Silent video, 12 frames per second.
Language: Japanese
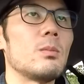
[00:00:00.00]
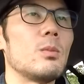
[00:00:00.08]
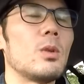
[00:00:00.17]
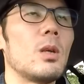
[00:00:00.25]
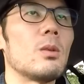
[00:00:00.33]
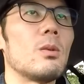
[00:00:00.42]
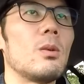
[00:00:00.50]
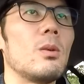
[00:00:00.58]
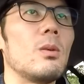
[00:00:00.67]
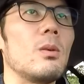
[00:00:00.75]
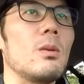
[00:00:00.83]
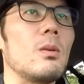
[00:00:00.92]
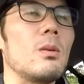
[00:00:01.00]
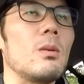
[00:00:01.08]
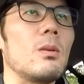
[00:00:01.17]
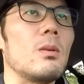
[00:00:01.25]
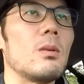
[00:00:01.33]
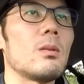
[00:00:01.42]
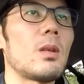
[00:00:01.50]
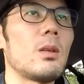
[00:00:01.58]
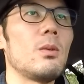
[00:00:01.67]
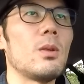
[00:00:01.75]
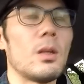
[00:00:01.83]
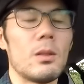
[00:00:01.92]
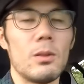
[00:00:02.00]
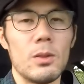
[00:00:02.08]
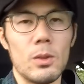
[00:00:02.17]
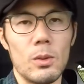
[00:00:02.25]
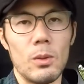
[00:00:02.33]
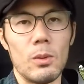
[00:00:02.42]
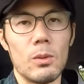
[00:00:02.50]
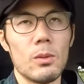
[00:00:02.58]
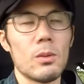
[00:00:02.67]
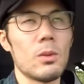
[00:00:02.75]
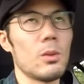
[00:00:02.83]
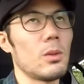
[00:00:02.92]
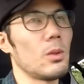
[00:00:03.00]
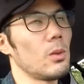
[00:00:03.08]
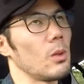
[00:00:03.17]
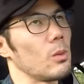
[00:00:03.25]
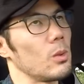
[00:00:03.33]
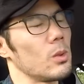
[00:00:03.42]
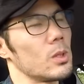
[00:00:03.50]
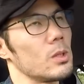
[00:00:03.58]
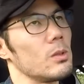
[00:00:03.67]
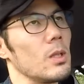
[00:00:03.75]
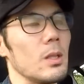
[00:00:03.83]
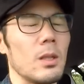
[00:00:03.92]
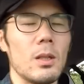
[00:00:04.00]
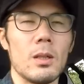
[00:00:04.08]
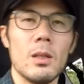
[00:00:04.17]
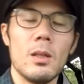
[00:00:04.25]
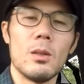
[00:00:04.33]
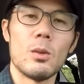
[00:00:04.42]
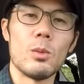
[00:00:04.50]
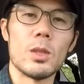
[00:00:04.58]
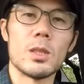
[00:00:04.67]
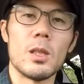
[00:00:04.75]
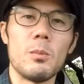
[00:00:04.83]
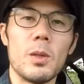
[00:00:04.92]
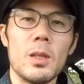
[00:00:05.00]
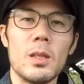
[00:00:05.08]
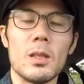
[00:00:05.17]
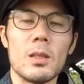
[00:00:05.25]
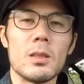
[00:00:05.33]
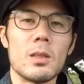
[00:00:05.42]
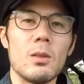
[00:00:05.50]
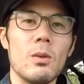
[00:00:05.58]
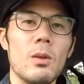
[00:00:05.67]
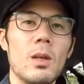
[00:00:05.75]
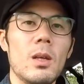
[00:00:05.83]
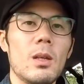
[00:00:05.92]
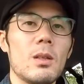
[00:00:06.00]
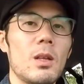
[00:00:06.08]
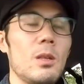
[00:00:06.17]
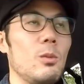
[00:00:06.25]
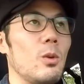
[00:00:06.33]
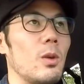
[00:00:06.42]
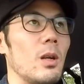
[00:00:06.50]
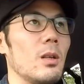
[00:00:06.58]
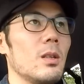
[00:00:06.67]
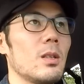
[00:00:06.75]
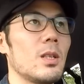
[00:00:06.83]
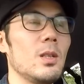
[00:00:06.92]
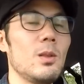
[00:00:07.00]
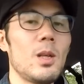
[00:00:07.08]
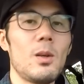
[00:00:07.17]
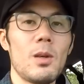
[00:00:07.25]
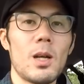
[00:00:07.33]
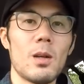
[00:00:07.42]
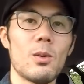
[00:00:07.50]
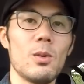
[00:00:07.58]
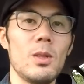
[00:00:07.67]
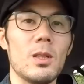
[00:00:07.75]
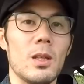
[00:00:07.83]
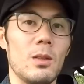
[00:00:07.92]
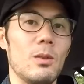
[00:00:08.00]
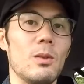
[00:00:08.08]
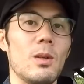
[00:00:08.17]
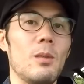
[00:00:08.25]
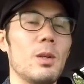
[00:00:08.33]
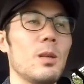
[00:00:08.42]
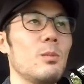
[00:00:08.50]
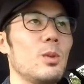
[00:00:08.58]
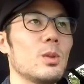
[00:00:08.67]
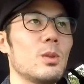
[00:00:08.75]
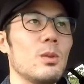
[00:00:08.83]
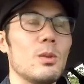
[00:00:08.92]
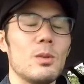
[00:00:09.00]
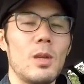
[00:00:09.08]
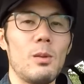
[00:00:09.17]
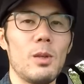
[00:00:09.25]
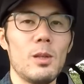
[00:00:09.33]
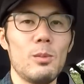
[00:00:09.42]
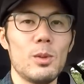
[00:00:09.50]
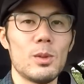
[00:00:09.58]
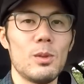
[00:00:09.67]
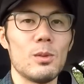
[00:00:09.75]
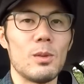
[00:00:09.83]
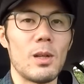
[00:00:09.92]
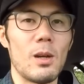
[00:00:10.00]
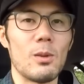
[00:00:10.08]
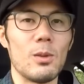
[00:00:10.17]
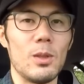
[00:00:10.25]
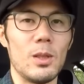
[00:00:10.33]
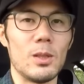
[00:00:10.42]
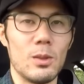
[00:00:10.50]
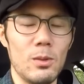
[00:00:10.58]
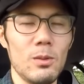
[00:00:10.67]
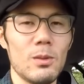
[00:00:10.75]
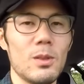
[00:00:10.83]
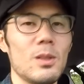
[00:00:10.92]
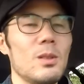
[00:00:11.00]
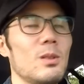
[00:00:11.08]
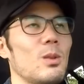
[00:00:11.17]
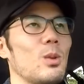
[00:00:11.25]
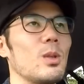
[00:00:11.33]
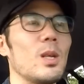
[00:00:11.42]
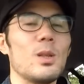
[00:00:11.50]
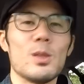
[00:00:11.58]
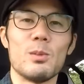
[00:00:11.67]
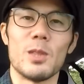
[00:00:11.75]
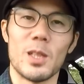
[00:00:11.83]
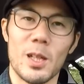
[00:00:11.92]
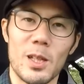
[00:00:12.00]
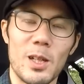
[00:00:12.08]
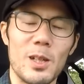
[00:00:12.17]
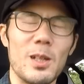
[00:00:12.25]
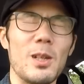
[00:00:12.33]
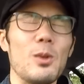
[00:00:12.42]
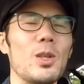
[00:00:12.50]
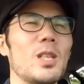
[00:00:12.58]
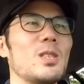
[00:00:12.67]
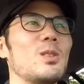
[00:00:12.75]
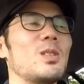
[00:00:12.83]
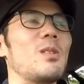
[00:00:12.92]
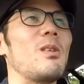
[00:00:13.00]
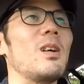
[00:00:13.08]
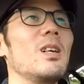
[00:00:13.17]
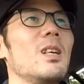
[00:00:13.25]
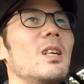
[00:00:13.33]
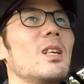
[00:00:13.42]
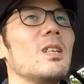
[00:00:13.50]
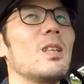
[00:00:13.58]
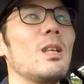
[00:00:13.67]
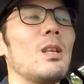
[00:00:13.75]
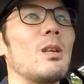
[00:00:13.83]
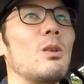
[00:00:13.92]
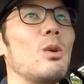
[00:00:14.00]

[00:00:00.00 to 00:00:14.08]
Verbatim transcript: 僕あの盾をやってる人と去年一昨年ぐらいから友達がいっぱいできたんですけど盾もほら着る側はかっこいいんだけど暴れん坊将軍の暴れん坊将軍はかっこいいでしょ徳川吉宗だっけあれはお話としては。なんだけ